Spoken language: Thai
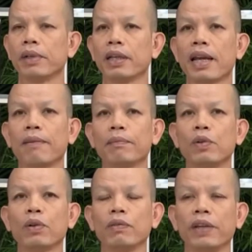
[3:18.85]
พยายาม
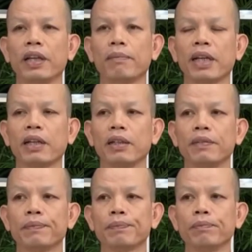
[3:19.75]
งดเบ่นมัน
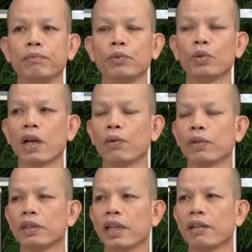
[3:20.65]
ผู้เฒ่า
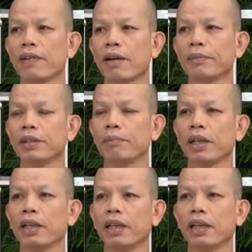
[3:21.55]
ก็ใส่ว่ามันสิ
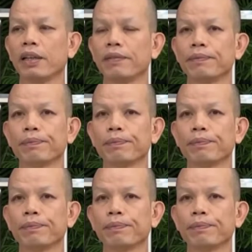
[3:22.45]
เบิดเด้